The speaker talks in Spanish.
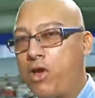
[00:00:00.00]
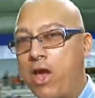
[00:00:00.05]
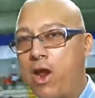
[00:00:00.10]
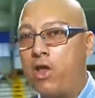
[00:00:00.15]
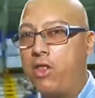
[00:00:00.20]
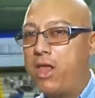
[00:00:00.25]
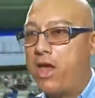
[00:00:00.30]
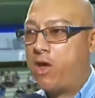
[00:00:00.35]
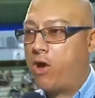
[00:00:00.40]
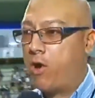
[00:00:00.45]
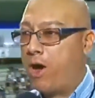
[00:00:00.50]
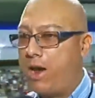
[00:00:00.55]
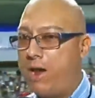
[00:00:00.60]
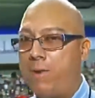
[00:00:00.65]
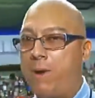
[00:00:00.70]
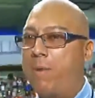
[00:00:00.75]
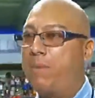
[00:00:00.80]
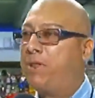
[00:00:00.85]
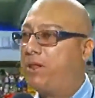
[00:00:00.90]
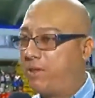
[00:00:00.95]
nos dieron de
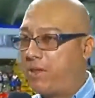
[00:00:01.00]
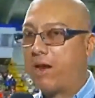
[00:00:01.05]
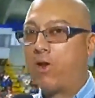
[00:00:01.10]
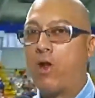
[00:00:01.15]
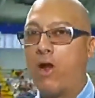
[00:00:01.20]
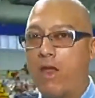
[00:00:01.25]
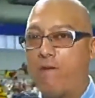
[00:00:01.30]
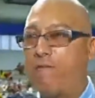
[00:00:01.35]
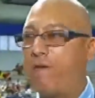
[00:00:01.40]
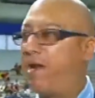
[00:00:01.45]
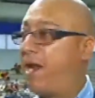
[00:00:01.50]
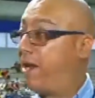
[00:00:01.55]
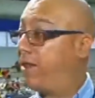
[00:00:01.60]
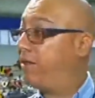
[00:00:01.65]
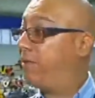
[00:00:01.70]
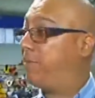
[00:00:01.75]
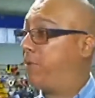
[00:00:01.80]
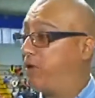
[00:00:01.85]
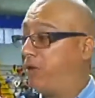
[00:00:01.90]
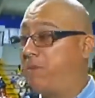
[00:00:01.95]
Giovanni, vamos a estar con las
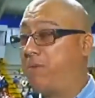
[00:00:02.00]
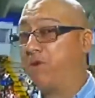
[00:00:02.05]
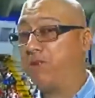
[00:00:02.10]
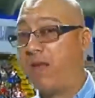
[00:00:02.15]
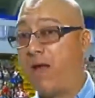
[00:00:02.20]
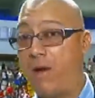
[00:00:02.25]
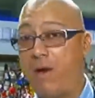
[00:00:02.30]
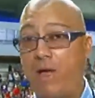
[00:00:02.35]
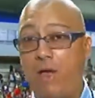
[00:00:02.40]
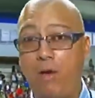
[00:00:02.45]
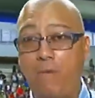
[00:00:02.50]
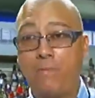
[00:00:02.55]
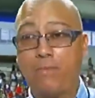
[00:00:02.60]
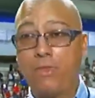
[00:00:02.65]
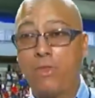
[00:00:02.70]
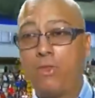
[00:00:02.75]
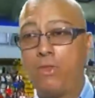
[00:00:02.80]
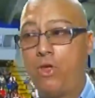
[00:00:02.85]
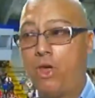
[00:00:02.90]
finales el próximo sábado.